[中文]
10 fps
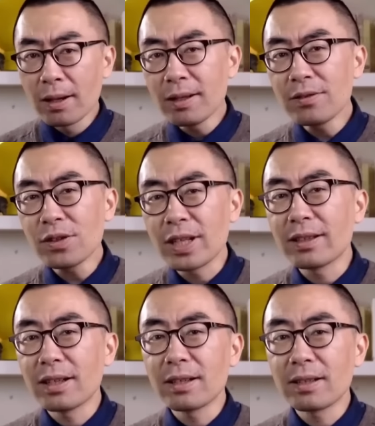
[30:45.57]
跟之
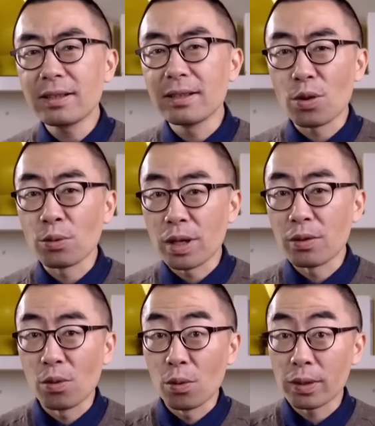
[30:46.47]
前的4冲
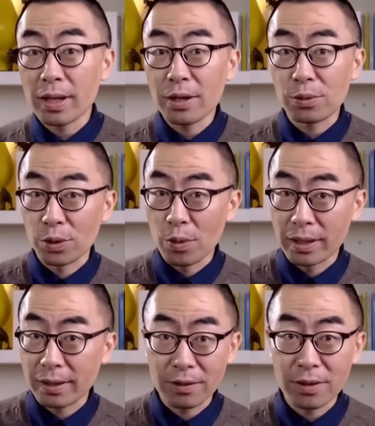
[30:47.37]
程活塞循
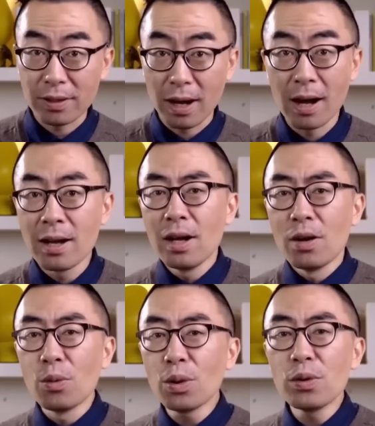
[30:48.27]
环相似啊，
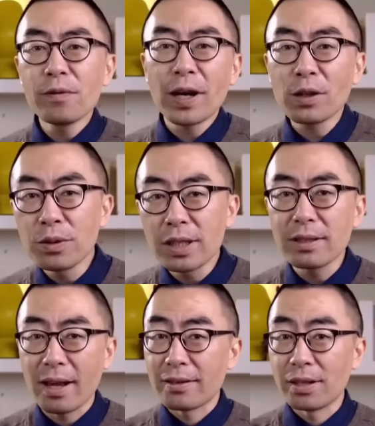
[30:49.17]
涡轮发动
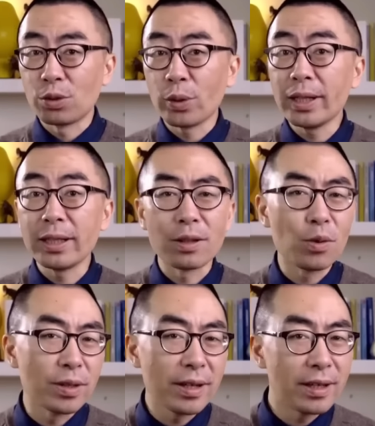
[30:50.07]
机产生推力的
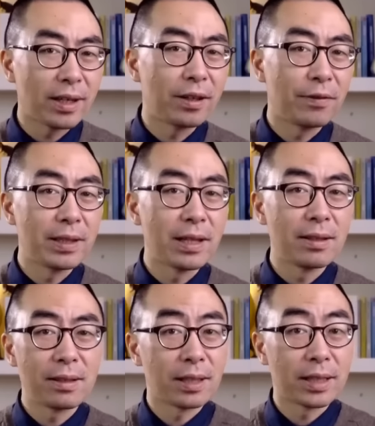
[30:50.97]
过程也可以分
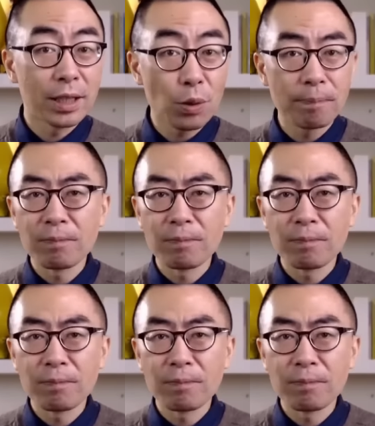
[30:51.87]
成4个阶段：